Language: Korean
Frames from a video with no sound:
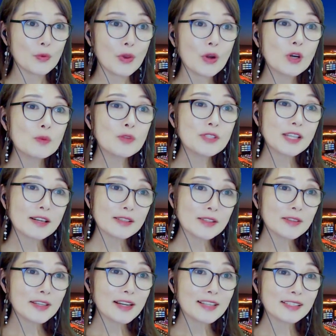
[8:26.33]
외울 문장을
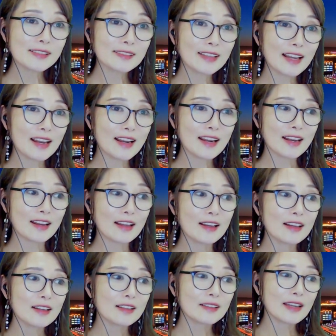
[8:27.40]
선택하실 때
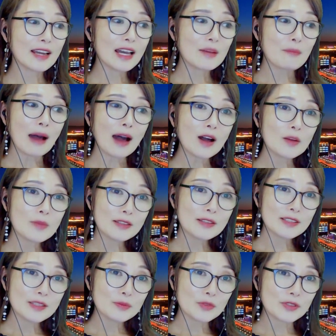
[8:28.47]
내가 마음에
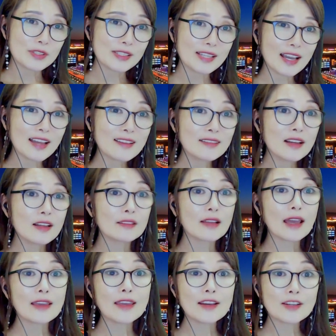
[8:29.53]
드는 문장,
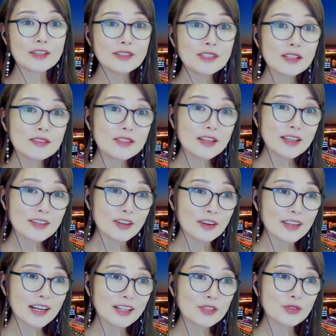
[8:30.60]
나에게 긍정적인
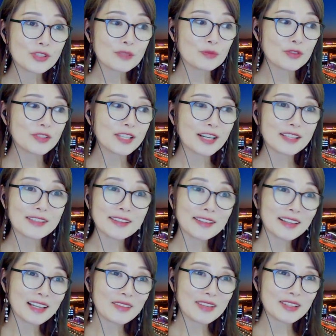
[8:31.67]
영향을 주는 문장을
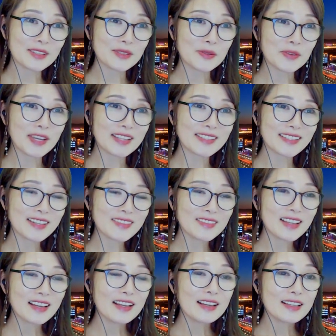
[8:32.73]
선택하면 더 좋겠죠?
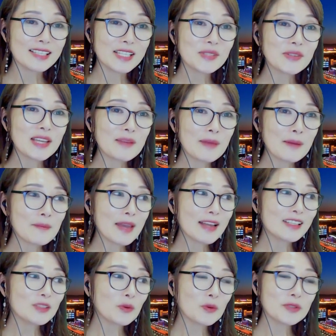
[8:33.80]
시중에
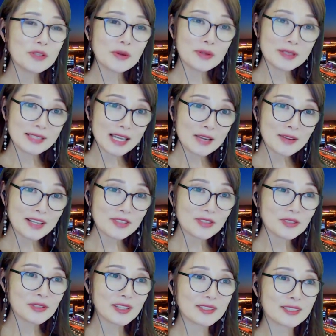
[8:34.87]
판매하는 오디오를
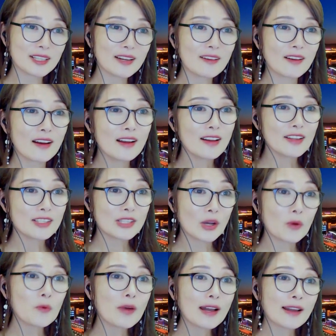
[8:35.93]
사용하셔도 되고요.
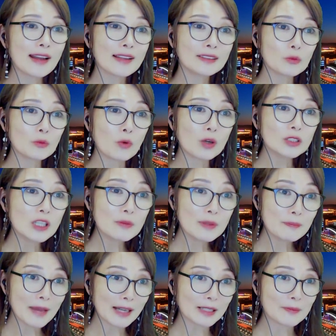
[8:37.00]
정확한
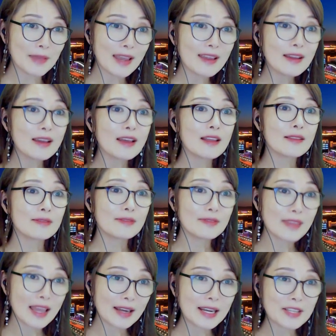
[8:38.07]
원어민 발음의
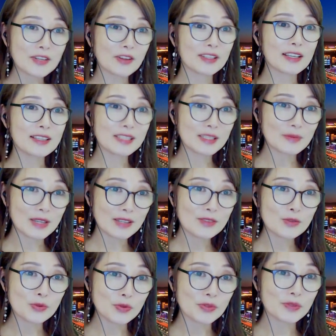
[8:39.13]
내레이션이
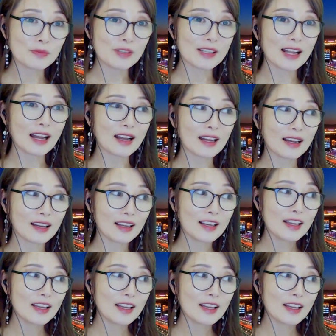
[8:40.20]
있으면 좋습니다.